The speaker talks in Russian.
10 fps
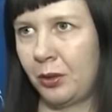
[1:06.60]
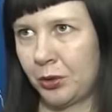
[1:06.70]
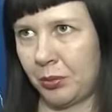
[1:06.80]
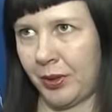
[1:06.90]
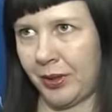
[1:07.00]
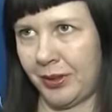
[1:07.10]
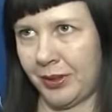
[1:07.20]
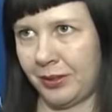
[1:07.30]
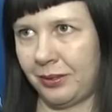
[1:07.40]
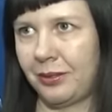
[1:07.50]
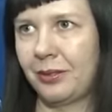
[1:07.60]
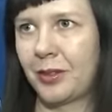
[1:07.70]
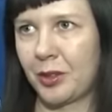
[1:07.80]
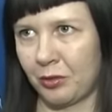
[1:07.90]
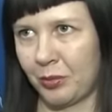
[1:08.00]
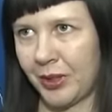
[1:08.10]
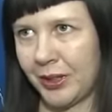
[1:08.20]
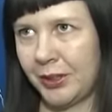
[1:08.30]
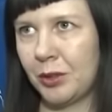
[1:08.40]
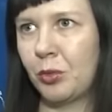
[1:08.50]
Люди, приходя в
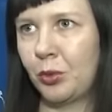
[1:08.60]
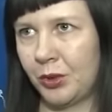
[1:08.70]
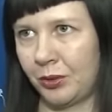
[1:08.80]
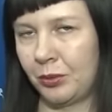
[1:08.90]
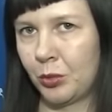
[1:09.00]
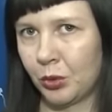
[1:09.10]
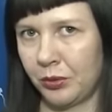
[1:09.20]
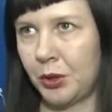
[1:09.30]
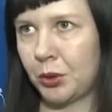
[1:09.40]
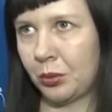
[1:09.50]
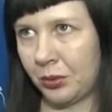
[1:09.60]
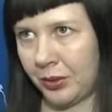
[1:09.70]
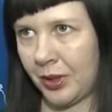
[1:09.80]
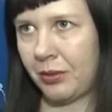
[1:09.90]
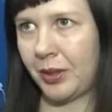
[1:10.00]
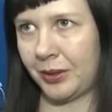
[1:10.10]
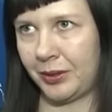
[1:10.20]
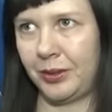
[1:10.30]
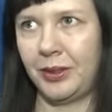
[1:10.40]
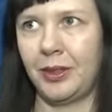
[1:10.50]
магазин, будет, будут видеть, что товар
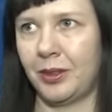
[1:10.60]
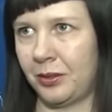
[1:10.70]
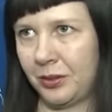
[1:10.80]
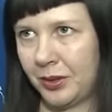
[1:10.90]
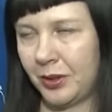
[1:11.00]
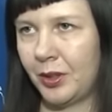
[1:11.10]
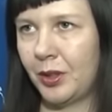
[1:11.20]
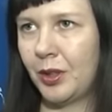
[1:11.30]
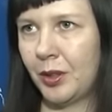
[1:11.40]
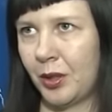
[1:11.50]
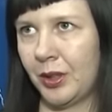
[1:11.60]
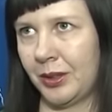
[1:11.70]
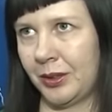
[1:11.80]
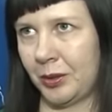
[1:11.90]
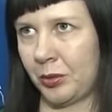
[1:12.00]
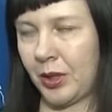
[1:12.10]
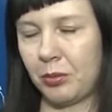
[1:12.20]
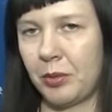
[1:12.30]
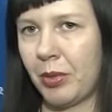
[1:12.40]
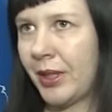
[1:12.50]
это не как
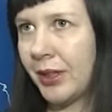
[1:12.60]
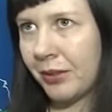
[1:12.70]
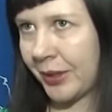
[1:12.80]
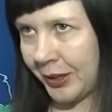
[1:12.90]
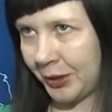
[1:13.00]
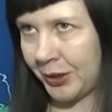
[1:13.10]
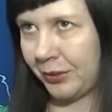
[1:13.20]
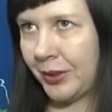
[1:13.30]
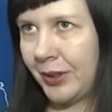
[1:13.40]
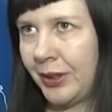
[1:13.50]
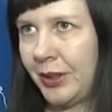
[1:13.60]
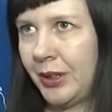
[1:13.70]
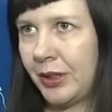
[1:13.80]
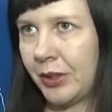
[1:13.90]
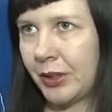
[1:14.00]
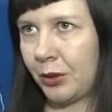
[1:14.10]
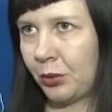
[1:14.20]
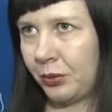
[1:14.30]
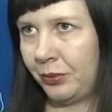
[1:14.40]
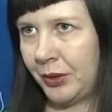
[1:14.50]
бы непонятного качества, неизвестно
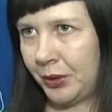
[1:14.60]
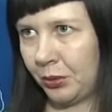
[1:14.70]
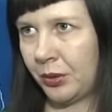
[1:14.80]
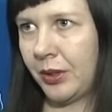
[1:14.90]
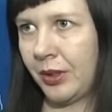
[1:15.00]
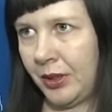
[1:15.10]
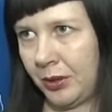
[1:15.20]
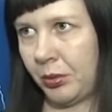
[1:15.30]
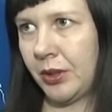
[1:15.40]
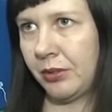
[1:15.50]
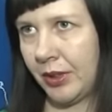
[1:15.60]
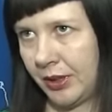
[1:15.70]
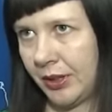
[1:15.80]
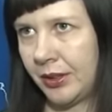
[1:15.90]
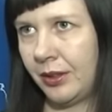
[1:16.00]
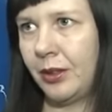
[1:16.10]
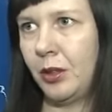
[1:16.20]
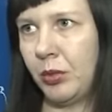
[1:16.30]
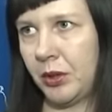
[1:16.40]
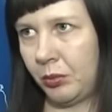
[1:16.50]
откуда ввезенный, а это производитель,
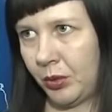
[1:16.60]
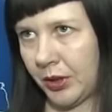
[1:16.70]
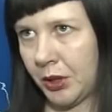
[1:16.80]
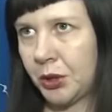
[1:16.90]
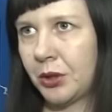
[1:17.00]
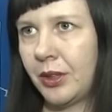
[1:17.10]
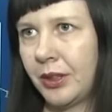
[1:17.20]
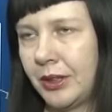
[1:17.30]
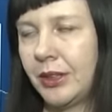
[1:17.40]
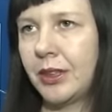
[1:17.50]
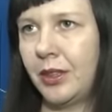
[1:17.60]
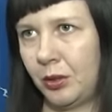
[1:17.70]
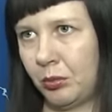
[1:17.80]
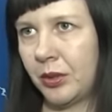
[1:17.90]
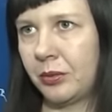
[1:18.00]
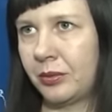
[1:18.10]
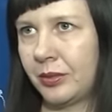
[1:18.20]
либо это будет наш российский, либо